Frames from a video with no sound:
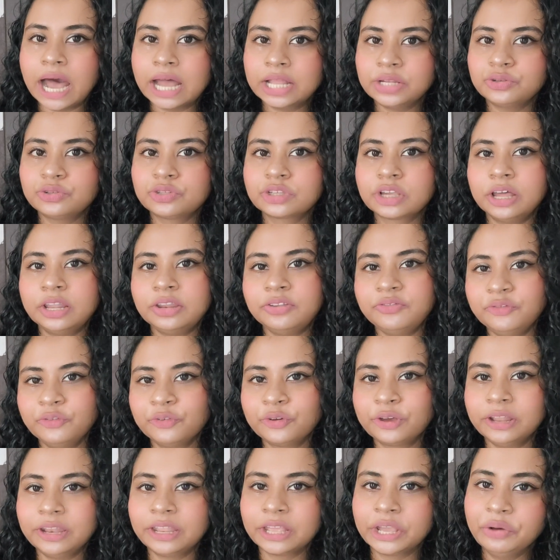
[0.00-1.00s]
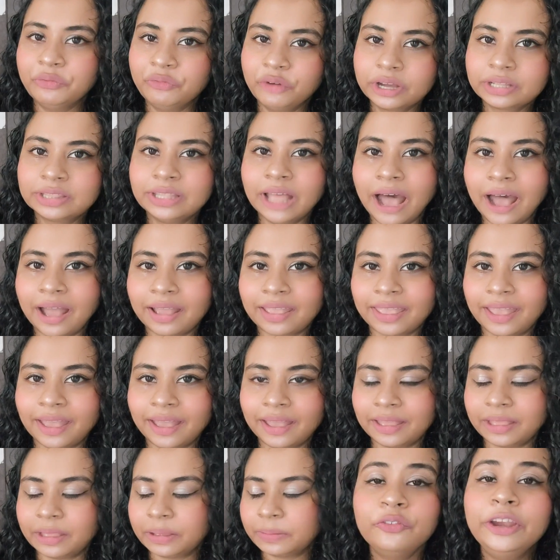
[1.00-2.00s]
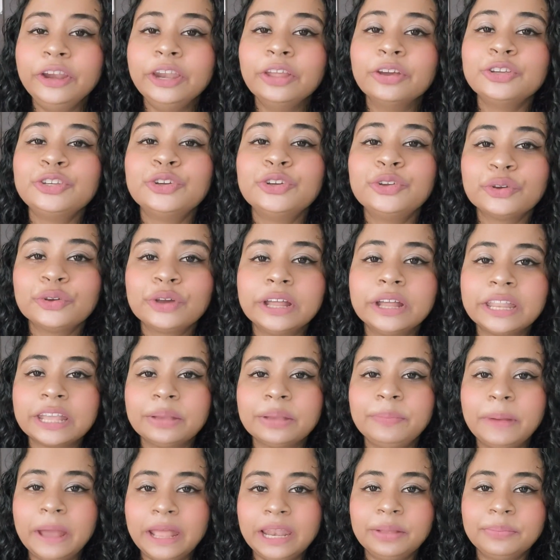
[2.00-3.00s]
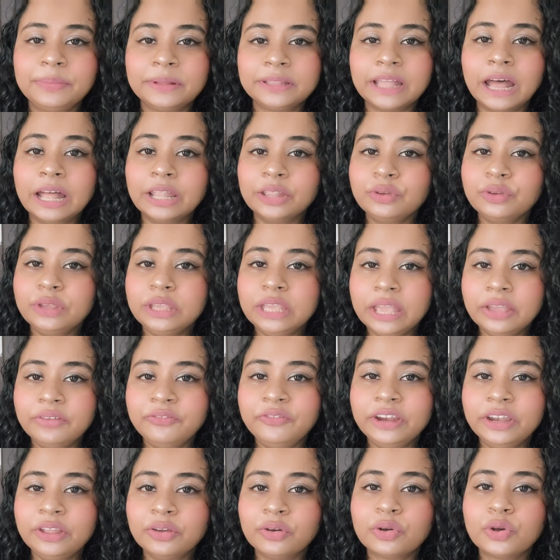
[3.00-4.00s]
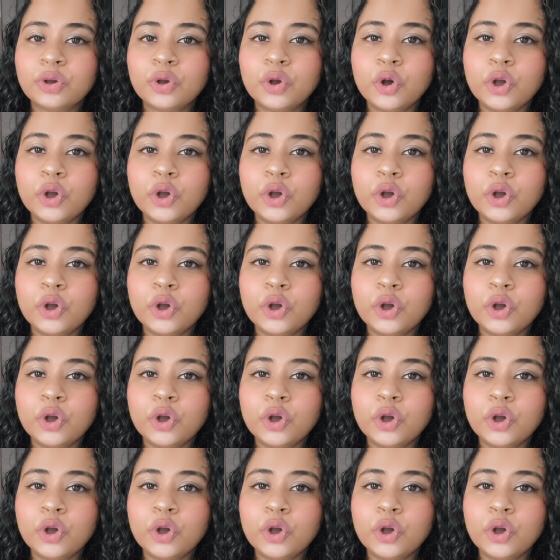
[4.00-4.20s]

आज उसका रिव्यू करने का वक्त आ गया है वीडियो शुरू करने के पहले बता दू ये वीडियो